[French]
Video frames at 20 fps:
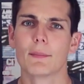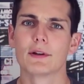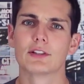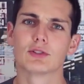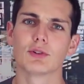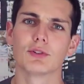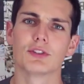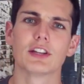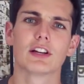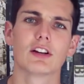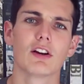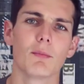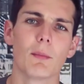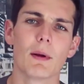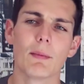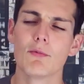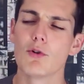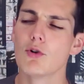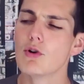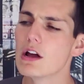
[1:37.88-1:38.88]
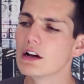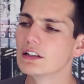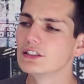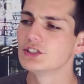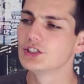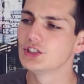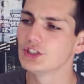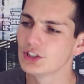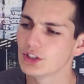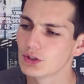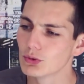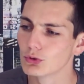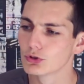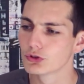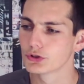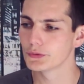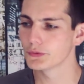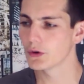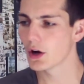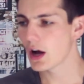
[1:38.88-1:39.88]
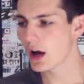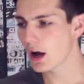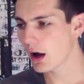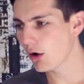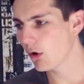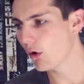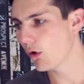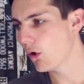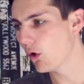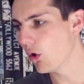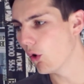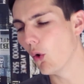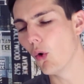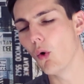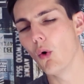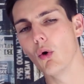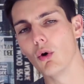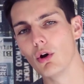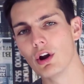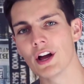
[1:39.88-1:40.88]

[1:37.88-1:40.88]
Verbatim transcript: parce qu'on est quand même le lundi, donc tu vois euh,